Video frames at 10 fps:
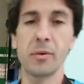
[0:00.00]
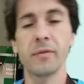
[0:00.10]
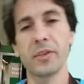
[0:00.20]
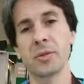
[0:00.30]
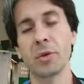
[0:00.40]

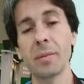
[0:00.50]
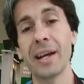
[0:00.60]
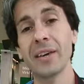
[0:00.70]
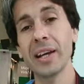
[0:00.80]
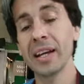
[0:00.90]
facciamola
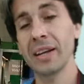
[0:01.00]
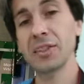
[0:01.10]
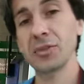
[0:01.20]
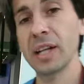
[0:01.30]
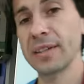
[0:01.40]
breve, la
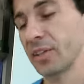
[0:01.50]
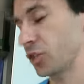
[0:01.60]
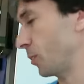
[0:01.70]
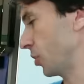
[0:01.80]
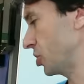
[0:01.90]
versione da 13
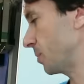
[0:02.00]
pollici.